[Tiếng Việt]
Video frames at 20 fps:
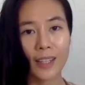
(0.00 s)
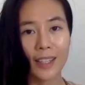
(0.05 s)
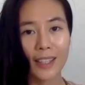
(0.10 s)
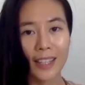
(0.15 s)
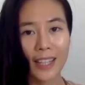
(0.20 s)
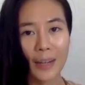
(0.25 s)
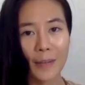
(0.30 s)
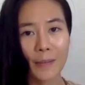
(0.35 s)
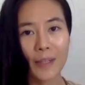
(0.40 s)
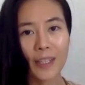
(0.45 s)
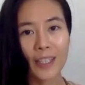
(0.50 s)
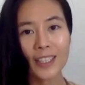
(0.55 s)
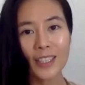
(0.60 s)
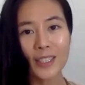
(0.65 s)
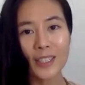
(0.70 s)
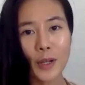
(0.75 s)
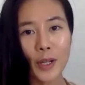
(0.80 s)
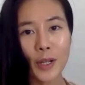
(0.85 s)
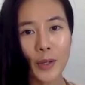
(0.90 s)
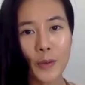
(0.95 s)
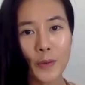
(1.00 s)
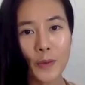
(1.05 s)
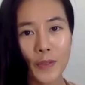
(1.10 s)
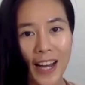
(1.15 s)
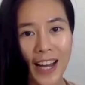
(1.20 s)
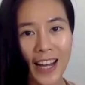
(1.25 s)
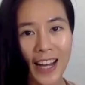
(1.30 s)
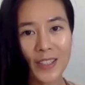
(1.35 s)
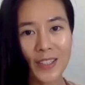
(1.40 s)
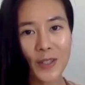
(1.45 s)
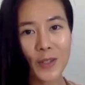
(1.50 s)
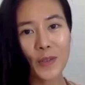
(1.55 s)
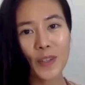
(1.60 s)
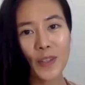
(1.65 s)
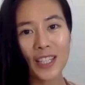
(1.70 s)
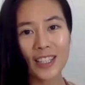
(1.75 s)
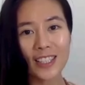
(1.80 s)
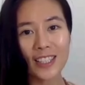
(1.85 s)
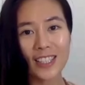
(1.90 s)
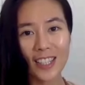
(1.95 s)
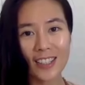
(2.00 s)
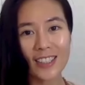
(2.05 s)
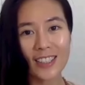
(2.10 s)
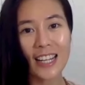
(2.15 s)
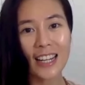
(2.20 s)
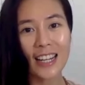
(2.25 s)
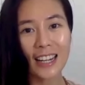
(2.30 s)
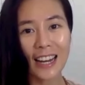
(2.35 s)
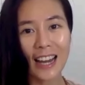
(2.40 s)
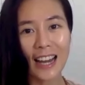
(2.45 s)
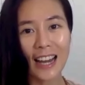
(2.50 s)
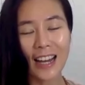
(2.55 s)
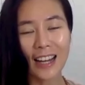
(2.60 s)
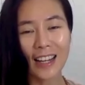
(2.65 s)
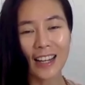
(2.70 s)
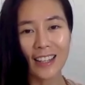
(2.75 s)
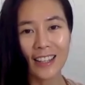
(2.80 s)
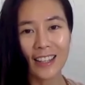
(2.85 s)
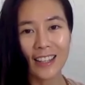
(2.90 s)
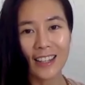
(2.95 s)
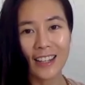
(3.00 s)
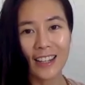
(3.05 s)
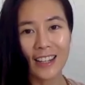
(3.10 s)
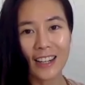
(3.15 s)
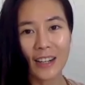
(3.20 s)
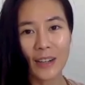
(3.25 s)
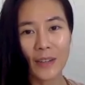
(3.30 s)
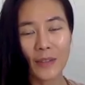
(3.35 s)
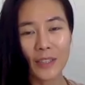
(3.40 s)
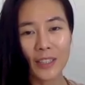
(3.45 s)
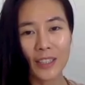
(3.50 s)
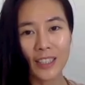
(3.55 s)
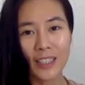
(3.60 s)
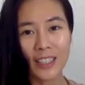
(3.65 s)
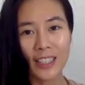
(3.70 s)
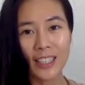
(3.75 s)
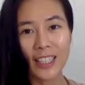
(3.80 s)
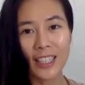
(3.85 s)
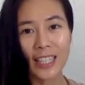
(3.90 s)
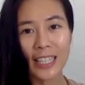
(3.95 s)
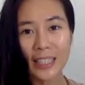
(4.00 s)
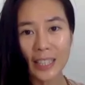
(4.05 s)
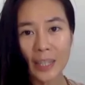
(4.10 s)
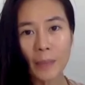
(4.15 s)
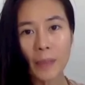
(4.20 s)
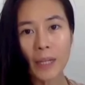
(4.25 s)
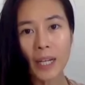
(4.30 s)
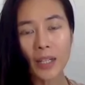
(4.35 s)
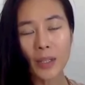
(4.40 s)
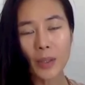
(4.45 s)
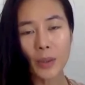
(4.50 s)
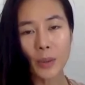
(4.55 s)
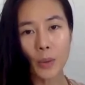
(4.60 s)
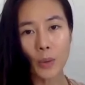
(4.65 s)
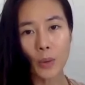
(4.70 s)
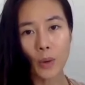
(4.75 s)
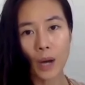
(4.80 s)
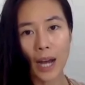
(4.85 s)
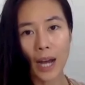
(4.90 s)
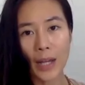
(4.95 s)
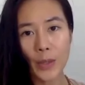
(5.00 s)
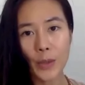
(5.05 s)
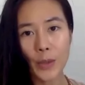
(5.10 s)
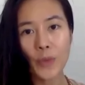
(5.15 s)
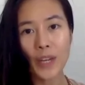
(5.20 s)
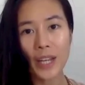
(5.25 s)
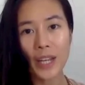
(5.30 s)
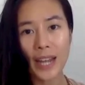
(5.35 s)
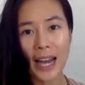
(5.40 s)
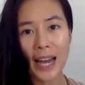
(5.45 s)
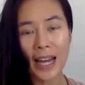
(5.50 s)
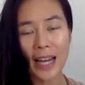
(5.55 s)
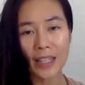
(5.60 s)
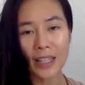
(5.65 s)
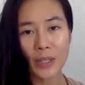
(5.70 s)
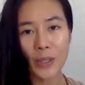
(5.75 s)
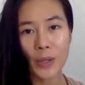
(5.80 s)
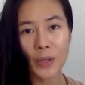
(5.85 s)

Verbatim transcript: Cảm ơn Joey Hùng Phan, Sophie cho rằng là uh, với cách tiếp cận của Ayurveda,